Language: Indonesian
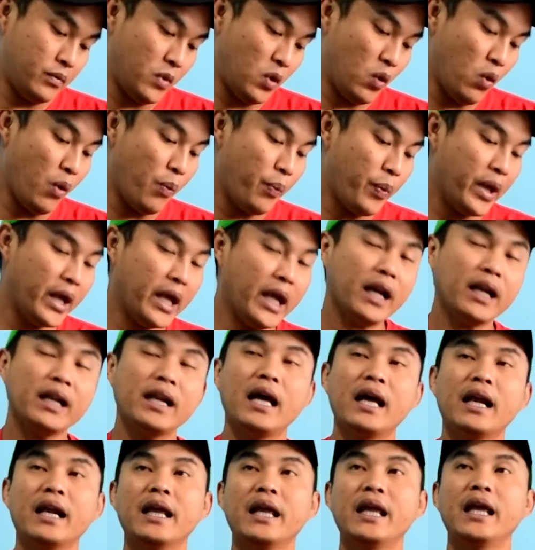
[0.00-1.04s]
gue pikir
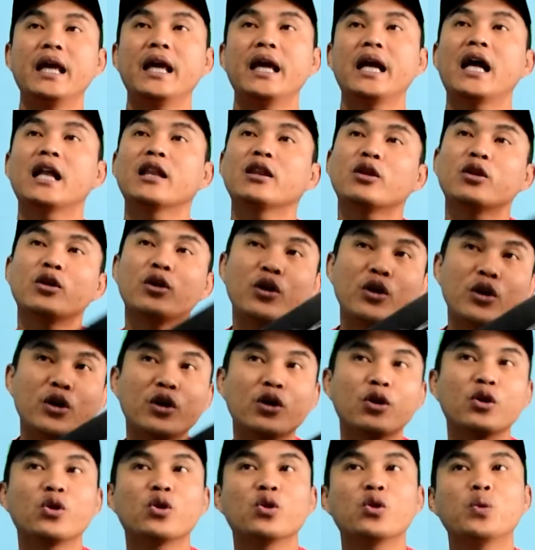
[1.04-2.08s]
dari
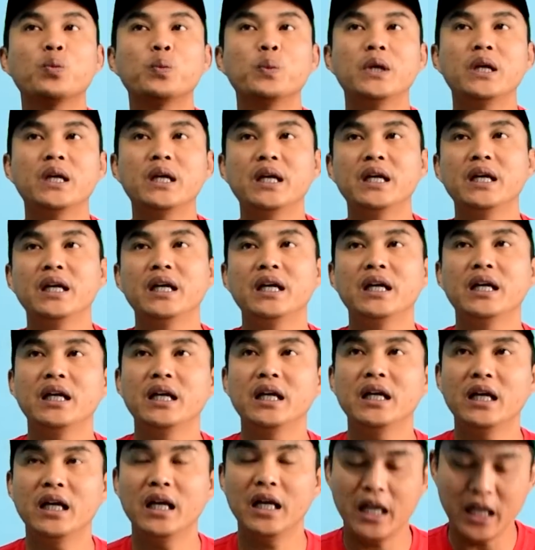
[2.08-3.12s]
kantor YouTube di
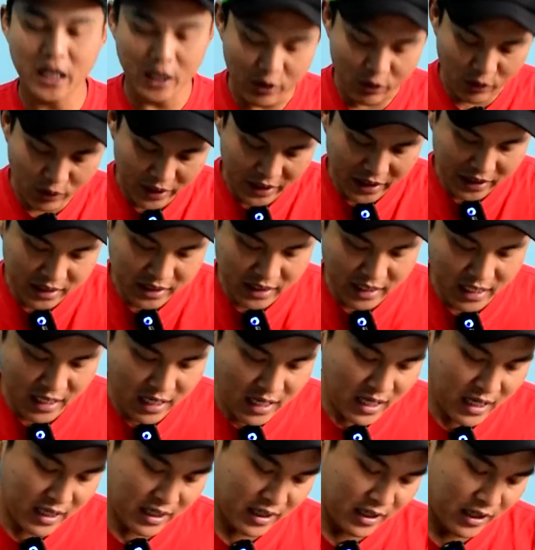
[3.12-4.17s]

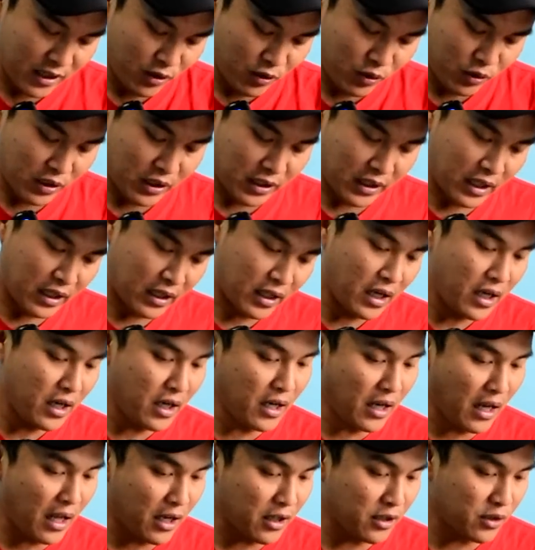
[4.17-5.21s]
Indonesia. gitu ternyata
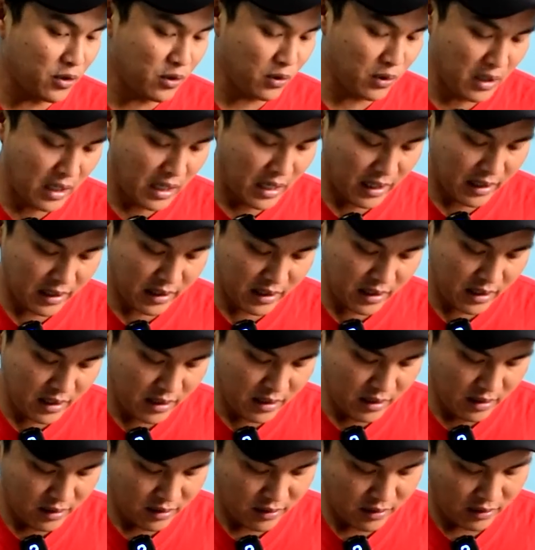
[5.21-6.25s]
ini langsung
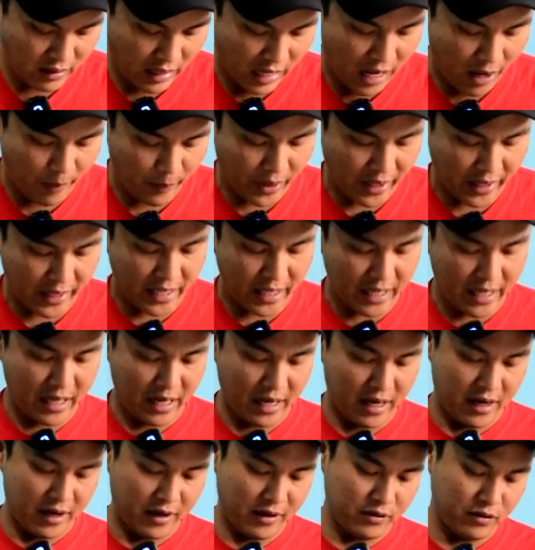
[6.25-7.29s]
dari
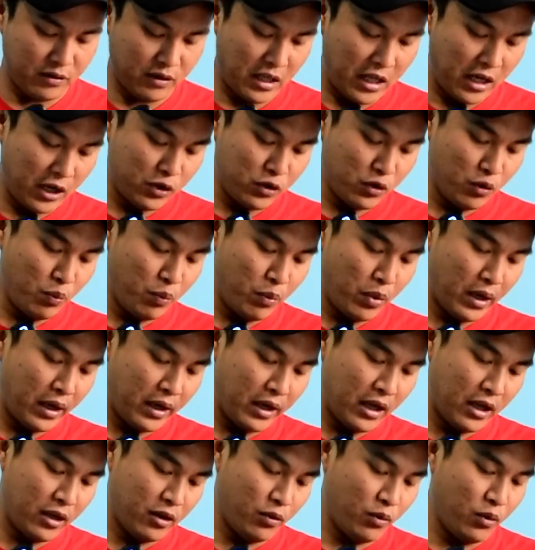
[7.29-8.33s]
Amerika dari
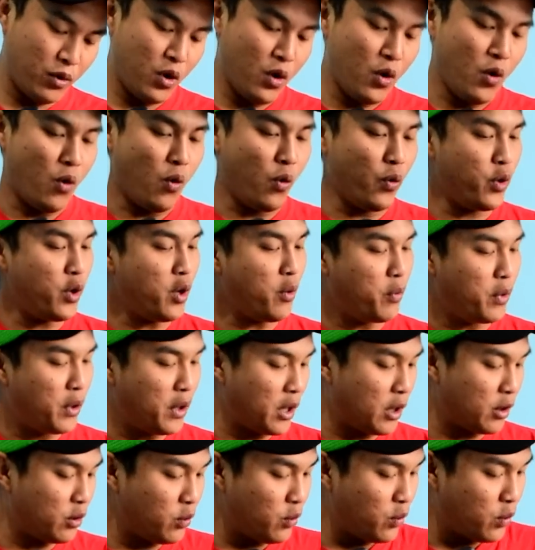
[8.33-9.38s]
sumbernya tuh oh iya
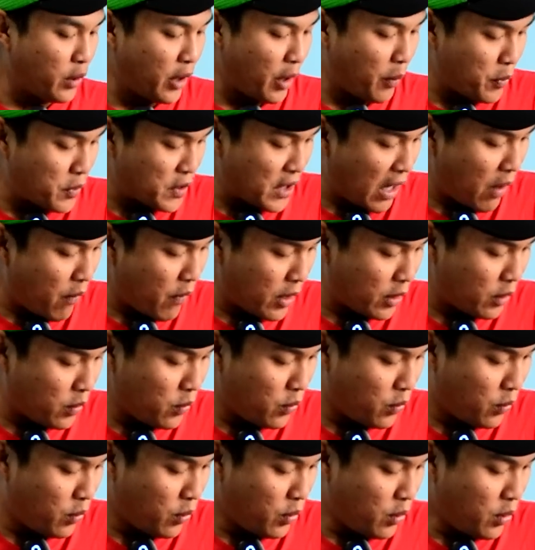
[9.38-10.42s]
bener tuh naik pesawat
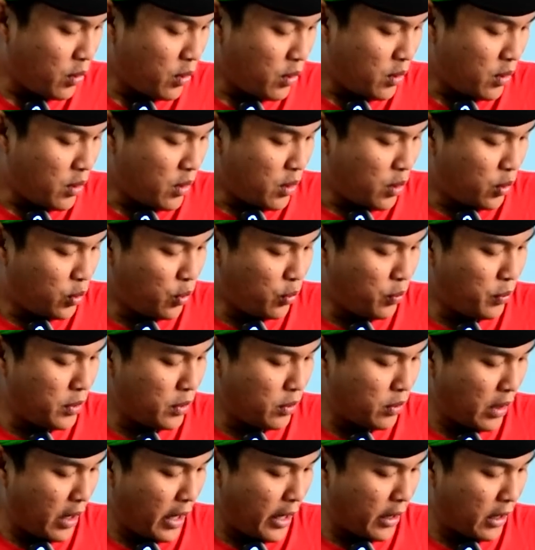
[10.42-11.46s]
tuh tuh
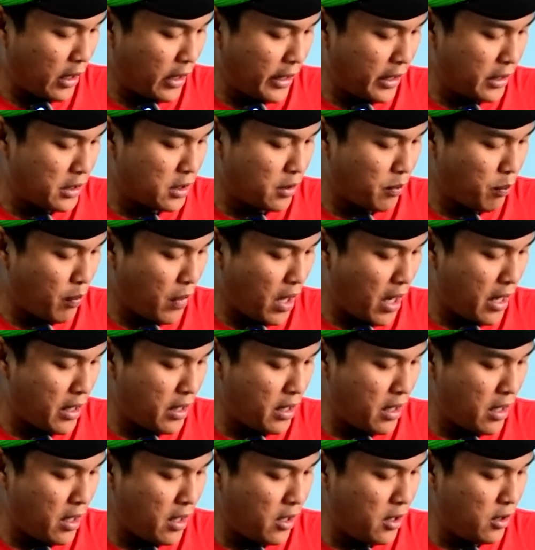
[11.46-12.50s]
bener airlines my
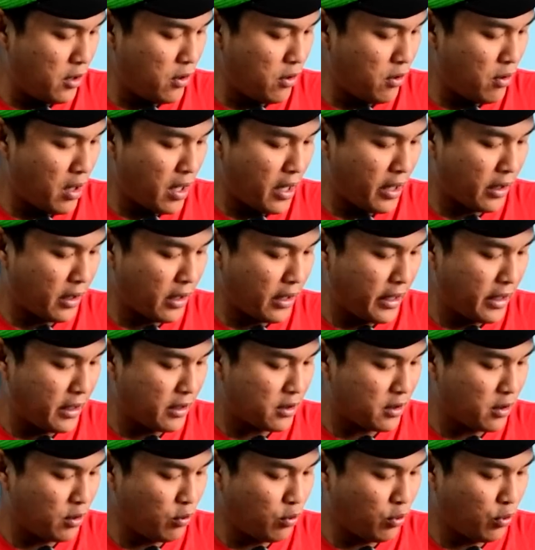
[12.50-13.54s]
Indo
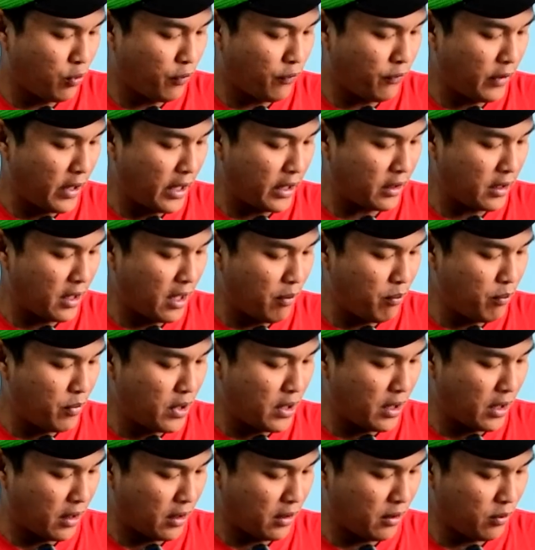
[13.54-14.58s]
Airlines tuh flight
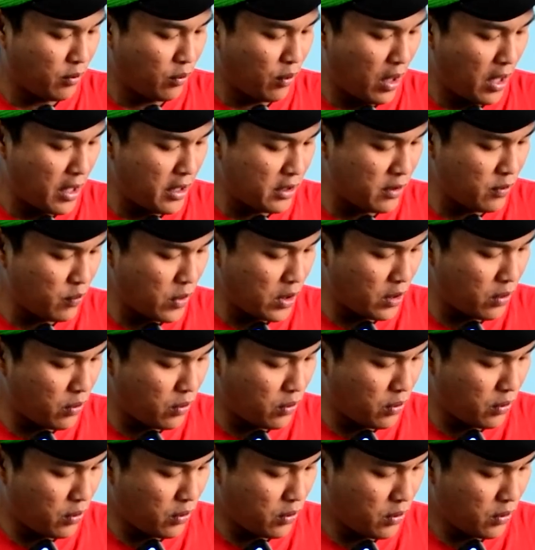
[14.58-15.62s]
number uh, ada semua
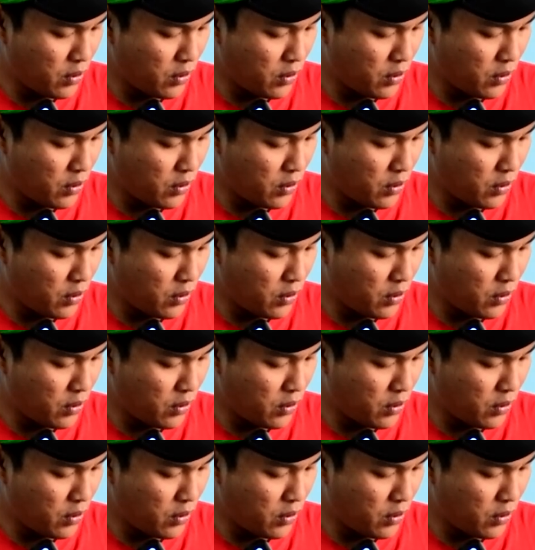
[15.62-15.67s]
tuh